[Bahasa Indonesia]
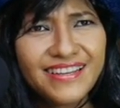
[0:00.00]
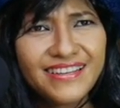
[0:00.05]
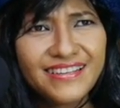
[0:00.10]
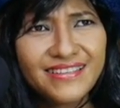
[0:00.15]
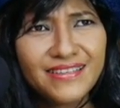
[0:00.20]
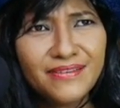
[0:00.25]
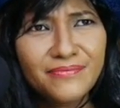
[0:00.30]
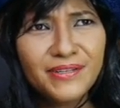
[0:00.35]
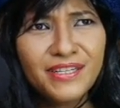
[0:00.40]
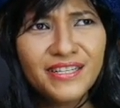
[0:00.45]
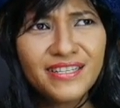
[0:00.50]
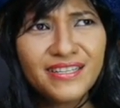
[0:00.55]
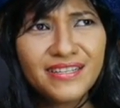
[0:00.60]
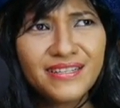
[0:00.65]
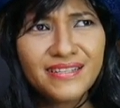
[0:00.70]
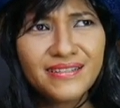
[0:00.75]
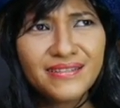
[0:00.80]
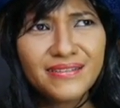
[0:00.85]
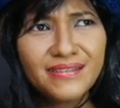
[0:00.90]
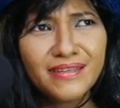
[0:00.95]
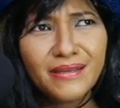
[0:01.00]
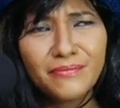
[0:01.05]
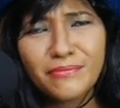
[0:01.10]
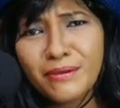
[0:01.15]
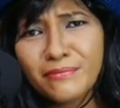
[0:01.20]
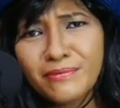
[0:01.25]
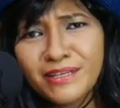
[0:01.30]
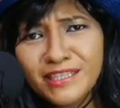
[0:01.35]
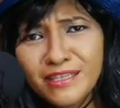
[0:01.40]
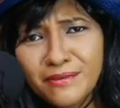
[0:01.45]
kayak gimana ya
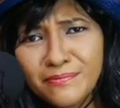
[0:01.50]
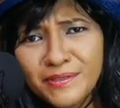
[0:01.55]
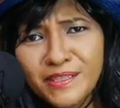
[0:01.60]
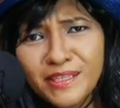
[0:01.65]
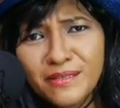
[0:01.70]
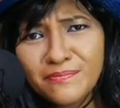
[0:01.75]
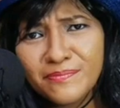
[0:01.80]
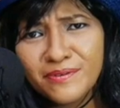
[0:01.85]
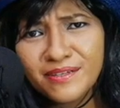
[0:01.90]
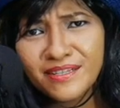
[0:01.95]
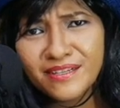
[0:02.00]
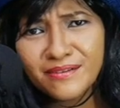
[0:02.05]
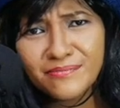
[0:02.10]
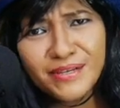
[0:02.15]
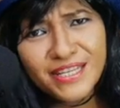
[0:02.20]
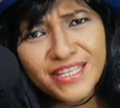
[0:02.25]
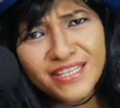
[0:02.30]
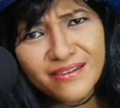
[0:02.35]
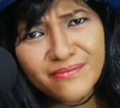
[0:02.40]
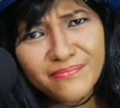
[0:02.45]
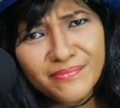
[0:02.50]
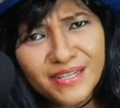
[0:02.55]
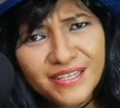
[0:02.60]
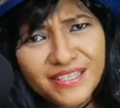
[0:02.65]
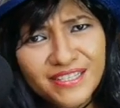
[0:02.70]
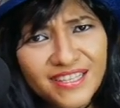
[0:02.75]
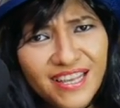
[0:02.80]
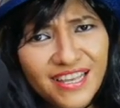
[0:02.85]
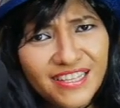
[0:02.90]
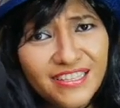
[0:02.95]
ya memang tipe-tipe
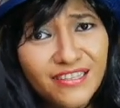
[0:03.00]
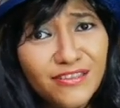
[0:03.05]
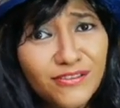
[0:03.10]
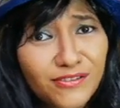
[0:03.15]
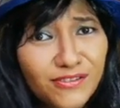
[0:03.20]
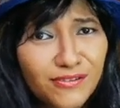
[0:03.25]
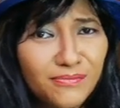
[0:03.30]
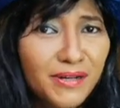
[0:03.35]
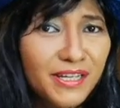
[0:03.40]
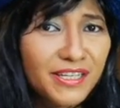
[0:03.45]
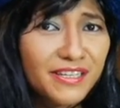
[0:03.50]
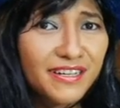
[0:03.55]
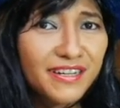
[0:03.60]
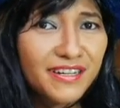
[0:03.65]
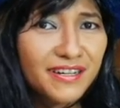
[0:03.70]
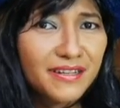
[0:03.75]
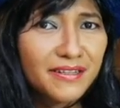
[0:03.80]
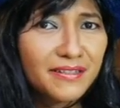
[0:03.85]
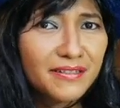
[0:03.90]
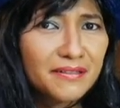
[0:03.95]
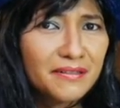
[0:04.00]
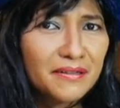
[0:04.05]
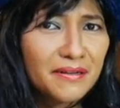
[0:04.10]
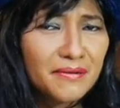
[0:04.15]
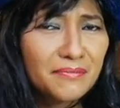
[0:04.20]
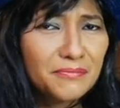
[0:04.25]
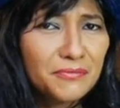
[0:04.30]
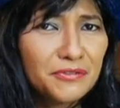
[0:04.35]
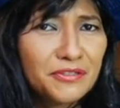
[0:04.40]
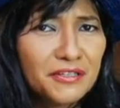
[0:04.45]
remaja pada saat itu kebanyakan
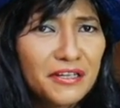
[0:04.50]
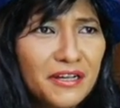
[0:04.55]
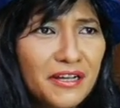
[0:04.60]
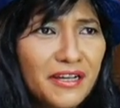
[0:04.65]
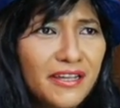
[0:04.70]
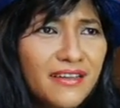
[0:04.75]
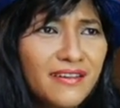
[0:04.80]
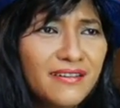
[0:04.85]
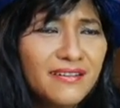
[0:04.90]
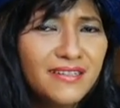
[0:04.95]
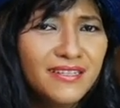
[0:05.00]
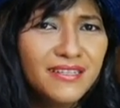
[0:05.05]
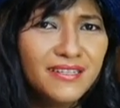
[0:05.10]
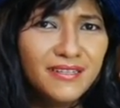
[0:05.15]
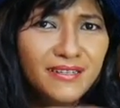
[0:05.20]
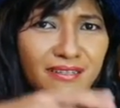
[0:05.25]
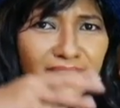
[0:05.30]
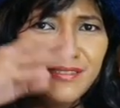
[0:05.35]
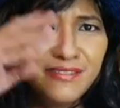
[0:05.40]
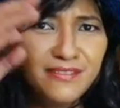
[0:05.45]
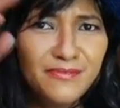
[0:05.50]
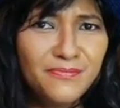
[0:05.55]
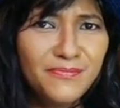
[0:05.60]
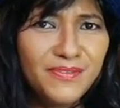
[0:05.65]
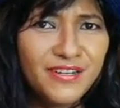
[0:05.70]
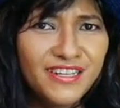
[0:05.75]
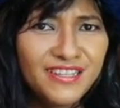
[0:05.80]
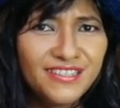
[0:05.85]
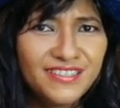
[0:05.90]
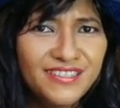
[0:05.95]
rambutnya kayak
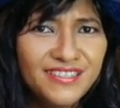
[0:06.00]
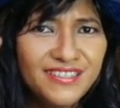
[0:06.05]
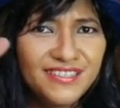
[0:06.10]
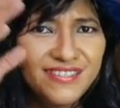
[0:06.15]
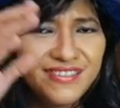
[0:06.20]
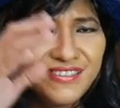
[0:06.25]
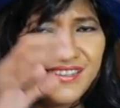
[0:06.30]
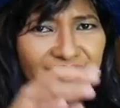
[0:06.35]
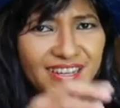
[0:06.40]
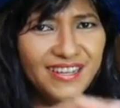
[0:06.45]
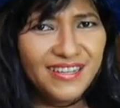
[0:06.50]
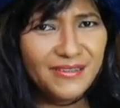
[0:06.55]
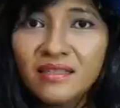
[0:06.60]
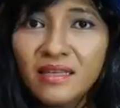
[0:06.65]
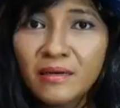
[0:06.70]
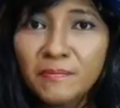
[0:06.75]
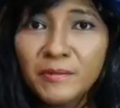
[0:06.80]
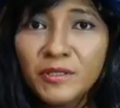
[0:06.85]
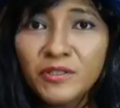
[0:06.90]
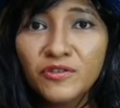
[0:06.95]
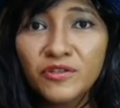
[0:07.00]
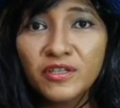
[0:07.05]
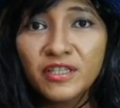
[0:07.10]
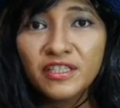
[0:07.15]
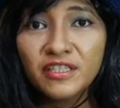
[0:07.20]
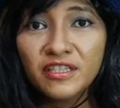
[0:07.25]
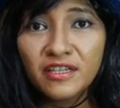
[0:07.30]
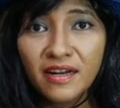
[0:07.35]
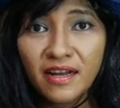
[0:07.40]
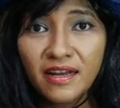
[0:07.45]
jebret gitu ya.
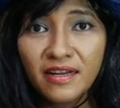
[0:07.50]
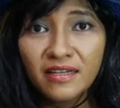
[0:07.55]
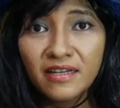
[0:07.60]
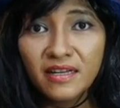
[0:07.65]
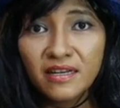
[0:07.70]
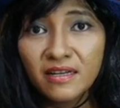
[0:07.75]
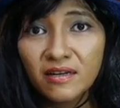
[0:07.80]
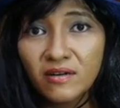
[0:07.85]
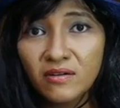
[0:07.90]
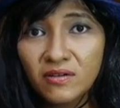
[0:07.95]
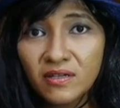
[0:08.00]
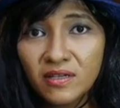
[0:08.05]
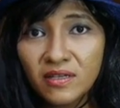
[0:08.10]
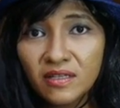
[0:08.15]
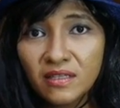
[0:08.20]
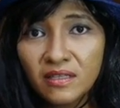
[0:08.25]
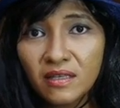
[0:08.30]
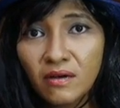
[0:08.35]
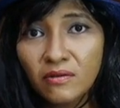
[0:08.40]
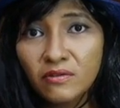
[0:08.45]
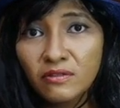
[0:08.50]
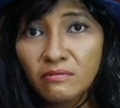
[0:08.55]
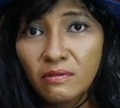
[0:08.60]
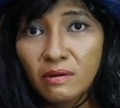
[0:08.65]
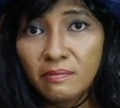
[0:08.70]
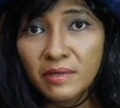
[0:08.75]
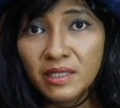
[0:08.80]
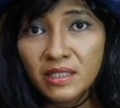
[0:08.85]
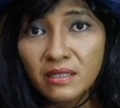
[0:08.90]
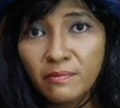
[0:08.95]
Tapi Jody cerai dari Lori
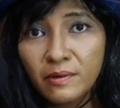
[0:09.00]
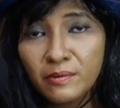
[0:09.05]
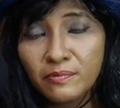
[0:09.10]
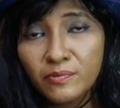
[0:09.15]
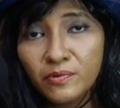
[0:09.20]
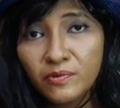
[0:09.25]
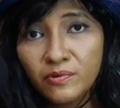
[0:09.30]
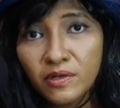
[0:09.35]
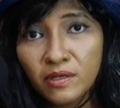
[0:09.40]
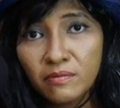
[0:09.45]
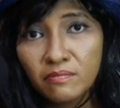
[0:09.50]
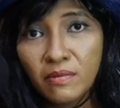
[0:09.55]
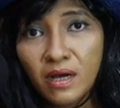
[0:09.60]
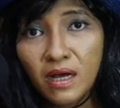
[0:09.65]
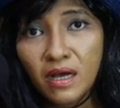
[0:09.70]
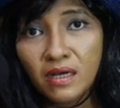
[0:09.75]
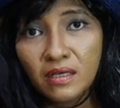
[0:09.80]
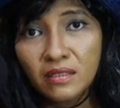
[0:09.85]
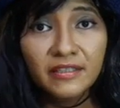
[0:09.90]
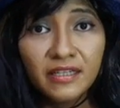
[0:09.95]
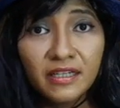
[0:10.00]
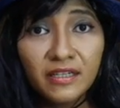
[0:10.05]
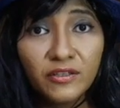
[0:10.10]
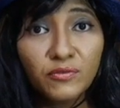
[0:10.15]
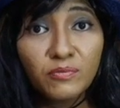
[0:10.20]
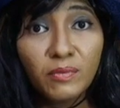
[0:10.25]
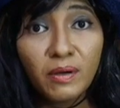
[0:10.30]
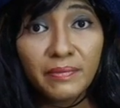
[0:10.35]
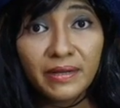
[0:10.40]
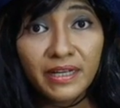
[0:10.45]
tahun 1985,
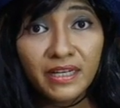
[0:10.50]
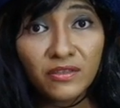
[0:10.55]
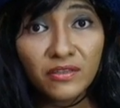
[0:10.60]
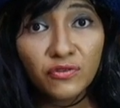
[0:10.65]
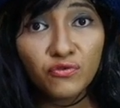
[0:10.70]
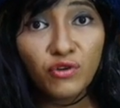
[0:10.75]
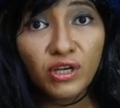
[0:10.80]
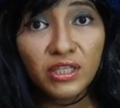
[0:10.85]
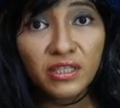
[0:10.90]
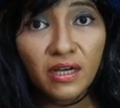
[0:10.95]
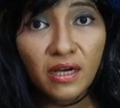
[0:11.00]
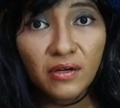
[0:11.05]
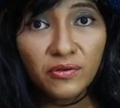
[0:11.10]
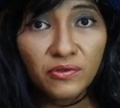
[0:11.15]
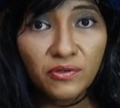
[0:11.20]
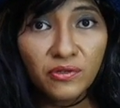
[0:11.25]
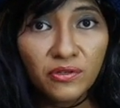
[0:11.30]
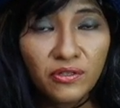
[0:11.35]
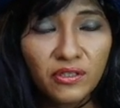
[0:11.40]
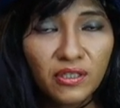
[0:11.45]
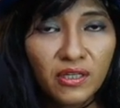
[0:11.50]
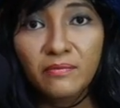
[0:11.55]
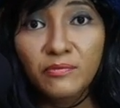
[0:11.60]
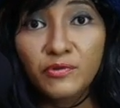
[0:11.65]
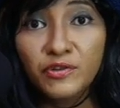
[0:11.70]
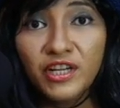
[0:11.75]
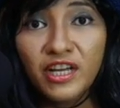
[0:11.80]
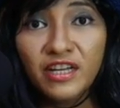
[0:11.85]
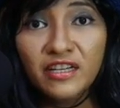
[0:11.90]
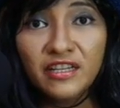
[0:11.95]
jadi cuma merit 2 tahun.
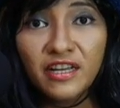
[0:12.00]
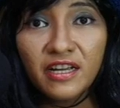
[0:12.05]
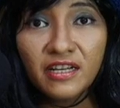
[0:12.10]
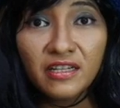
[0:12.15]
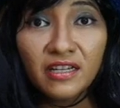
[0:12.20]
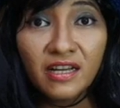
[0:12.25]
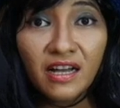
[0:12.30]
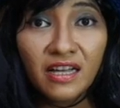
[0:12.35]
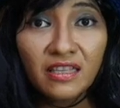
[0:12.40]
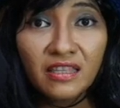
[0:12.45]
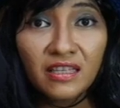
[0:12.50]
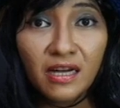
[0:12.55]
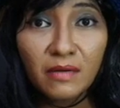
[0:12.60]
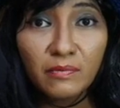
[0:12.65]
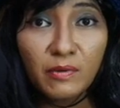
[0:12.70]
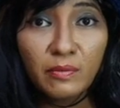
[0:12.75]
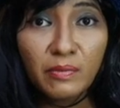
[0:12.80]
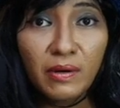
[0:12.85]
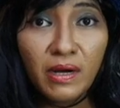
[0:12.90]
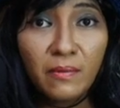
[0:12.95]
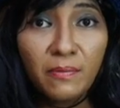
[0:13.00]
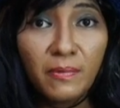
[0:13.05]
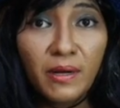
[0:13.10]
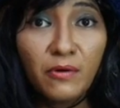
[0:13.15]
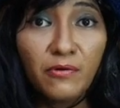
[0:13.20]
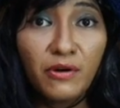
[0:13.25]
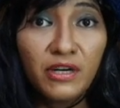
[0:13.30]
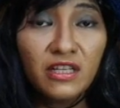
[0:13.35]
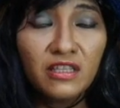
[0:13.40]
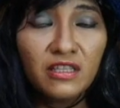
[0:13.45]
Kemudian dia dekat dengan
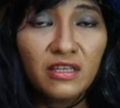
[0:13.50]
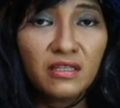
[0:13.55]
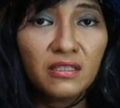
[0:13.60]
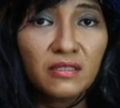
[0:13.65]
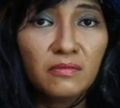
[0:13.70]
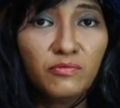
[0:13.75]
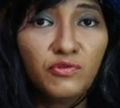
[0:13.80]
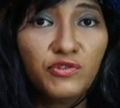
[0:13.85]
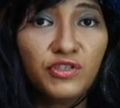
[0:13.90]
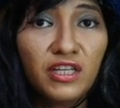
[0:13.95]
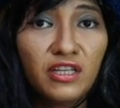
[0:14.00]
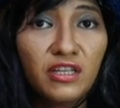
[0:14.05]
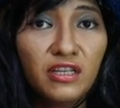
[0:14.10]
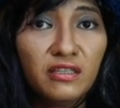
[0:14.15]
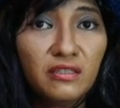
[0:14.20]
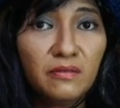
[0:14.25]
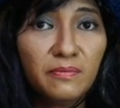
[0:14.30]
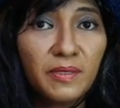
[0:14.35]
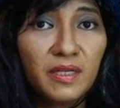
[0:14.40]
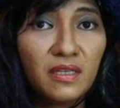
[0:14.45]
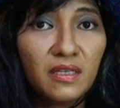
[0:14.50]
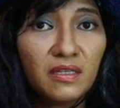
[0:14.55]
beberapa wanita sebut saya